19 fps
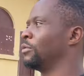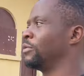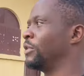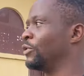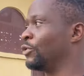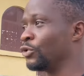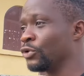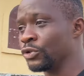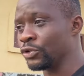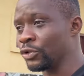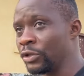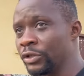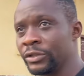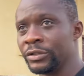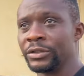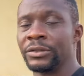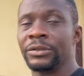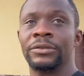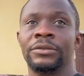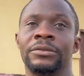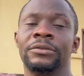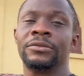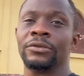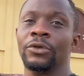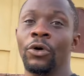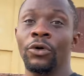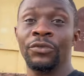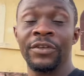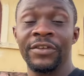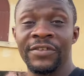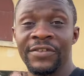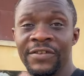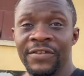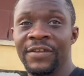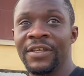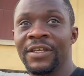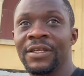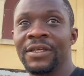Ces deux jeunes ont
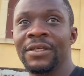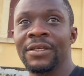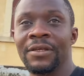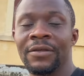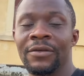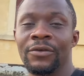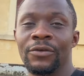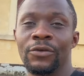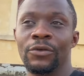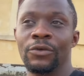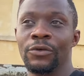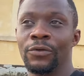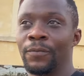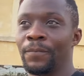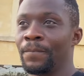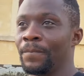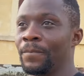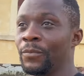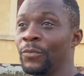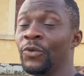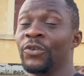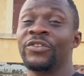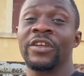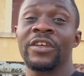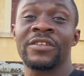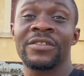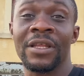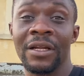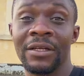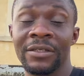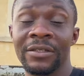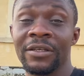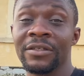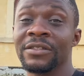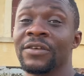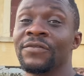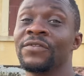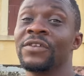décidé de s'installer
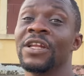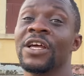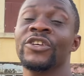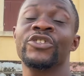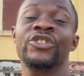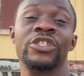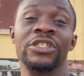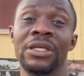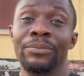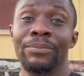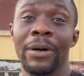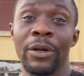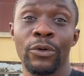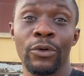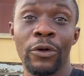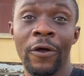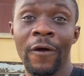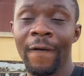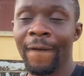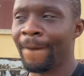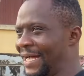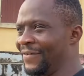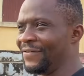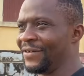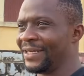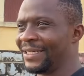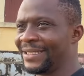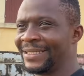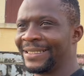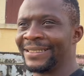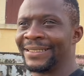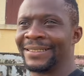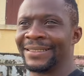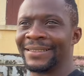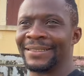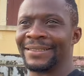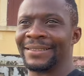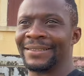dans un village qui n'est pas le leur avec
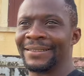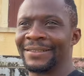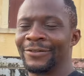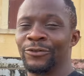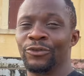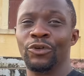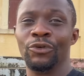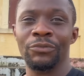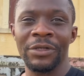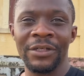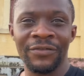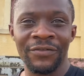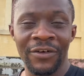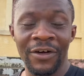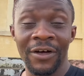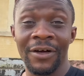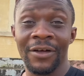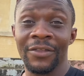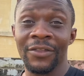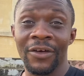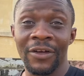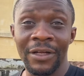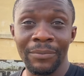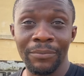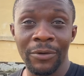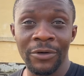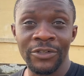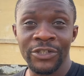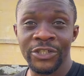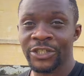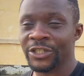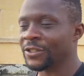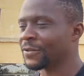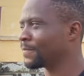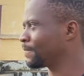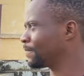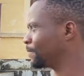2000 francs dans les poches.